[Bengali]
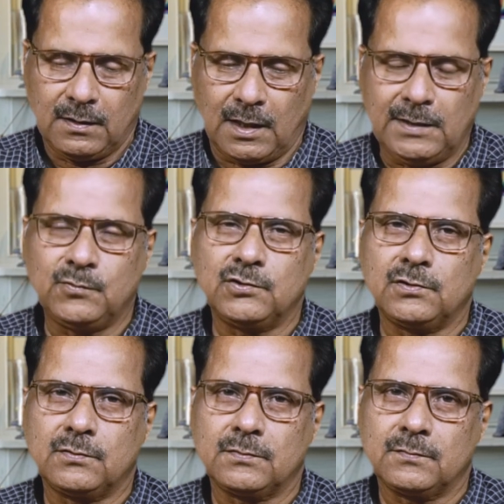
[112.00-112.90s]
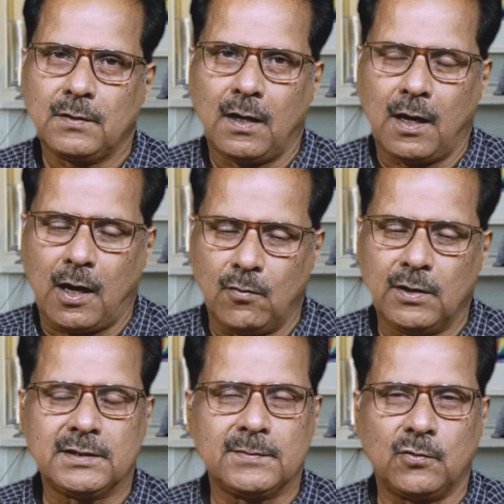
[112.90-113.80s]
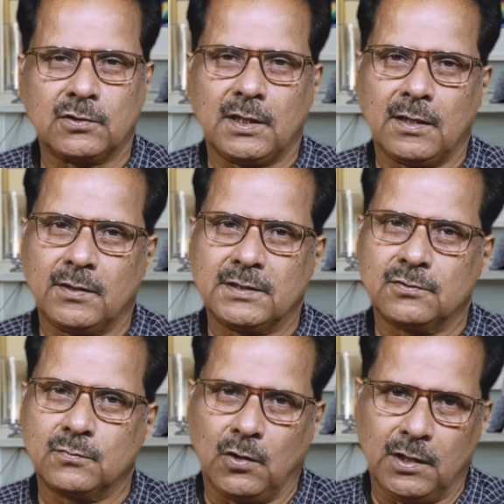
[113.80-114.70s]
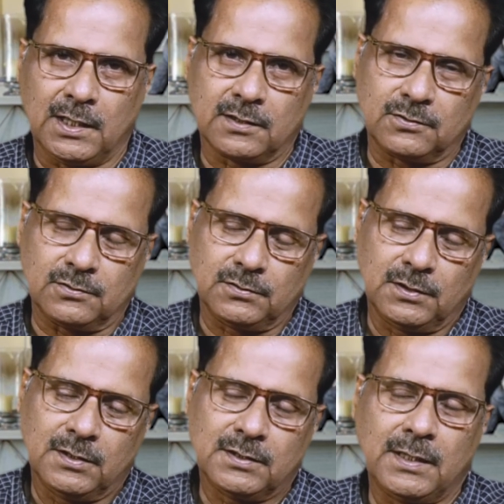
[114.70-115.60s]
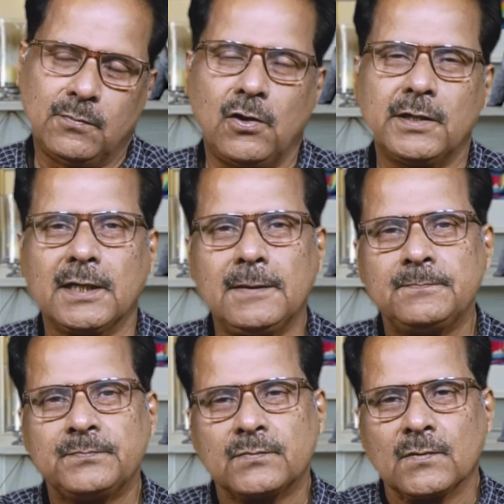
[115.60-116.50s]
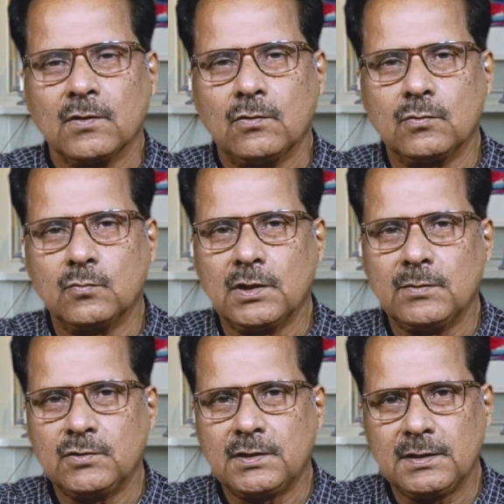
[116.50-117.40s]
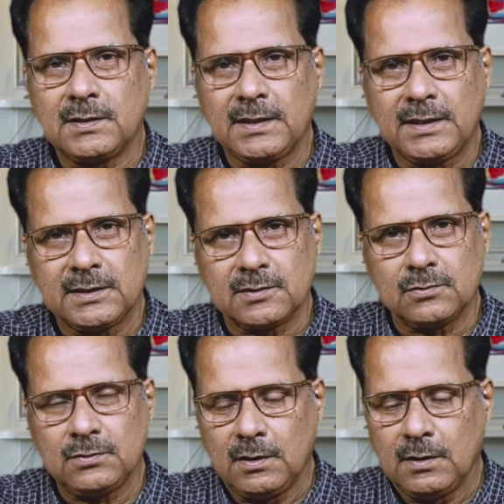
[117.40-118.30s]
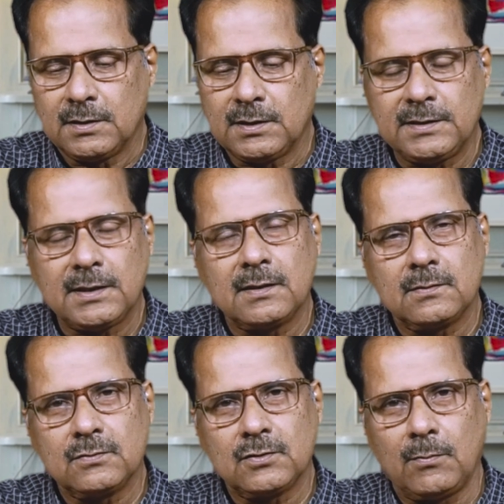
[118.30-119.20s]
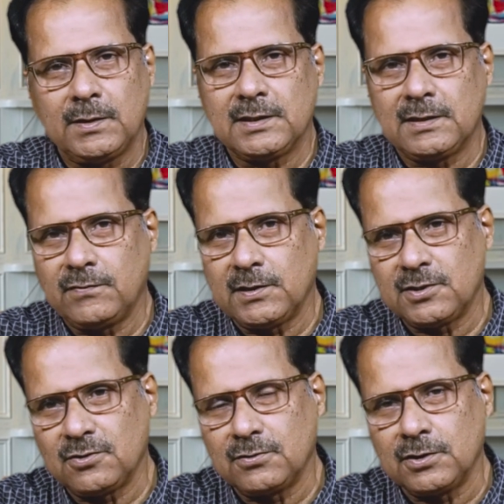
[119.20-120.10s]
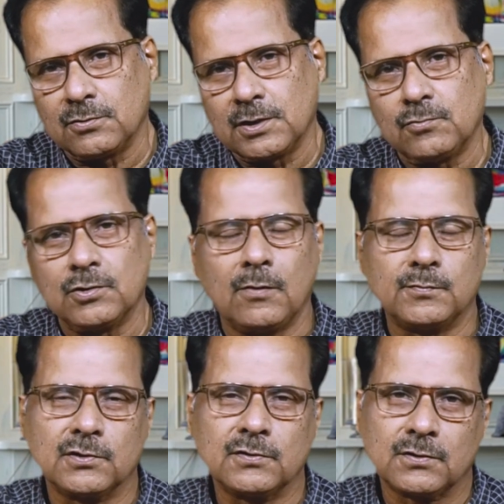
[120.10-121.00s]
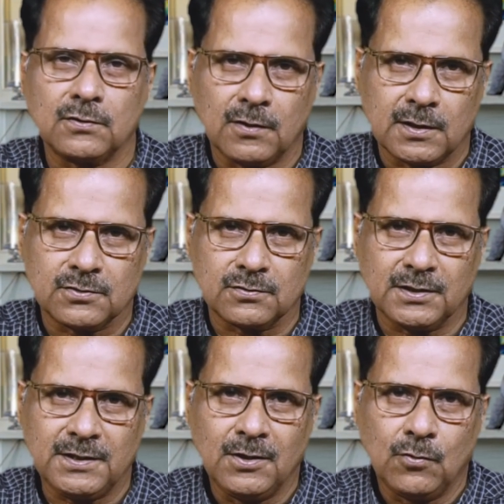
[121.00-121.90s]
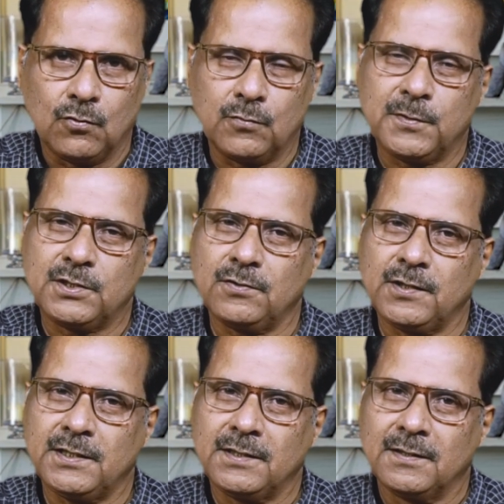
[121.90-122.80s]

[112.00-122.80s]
কালী পুজোর আওয়াজে পটকার আওয়াজে ওর ভয় লাগতো সেই ভয়টা ওর মনের মধ্যে থেকে যেত সেইটা সবাই জেনে ফেলেছিল কি করে ওকে অপদস্থ করার জন্যে ওর পেছনে